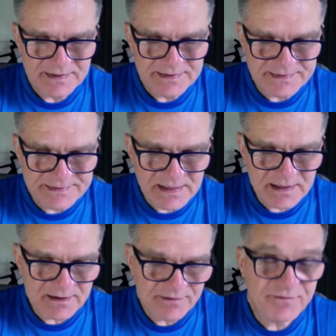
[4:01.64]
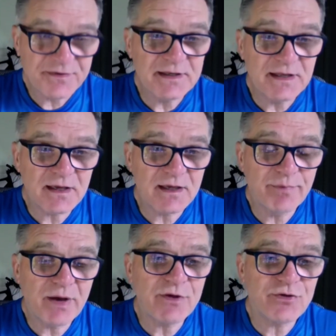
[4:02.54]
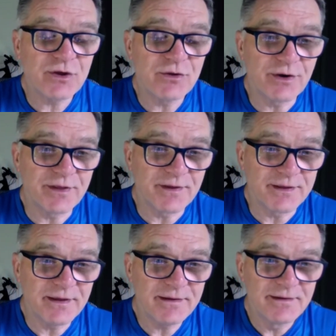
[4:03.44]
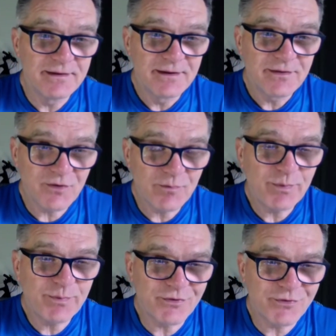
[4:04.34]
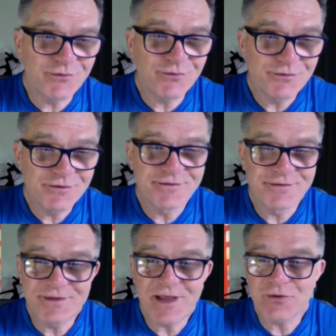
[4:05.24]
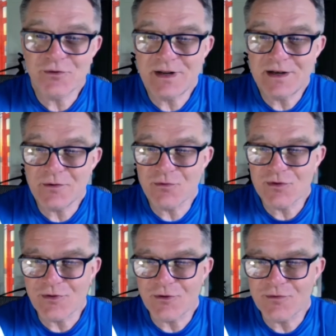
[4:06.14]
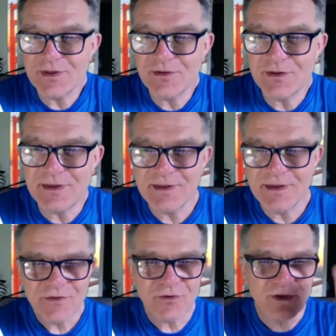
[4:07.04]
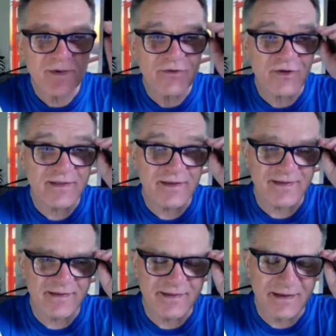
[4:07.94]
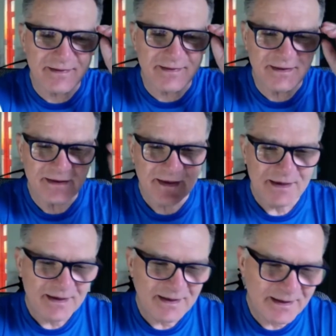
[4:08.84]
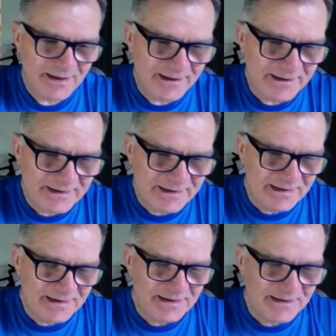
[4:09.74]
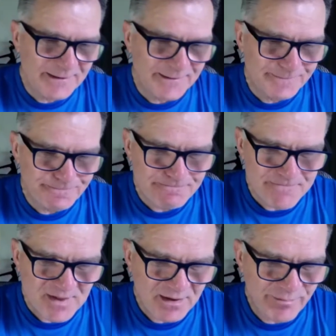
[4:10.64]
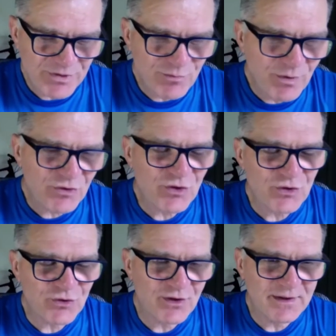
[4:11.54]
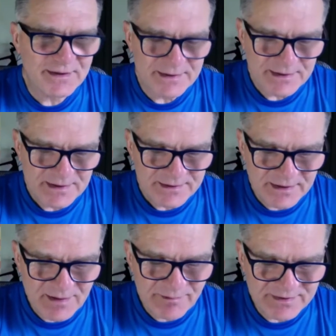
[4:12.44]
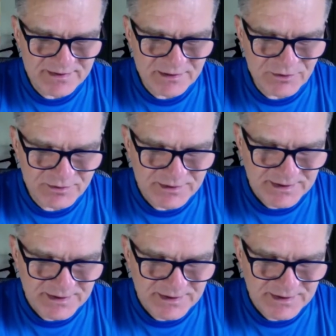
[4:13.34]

jak w Chinach pałeczki do jedzenia są po prostu naturalną rzeczą i, i to nie ma żadnej sensacji. I, i być może, że ten ambasador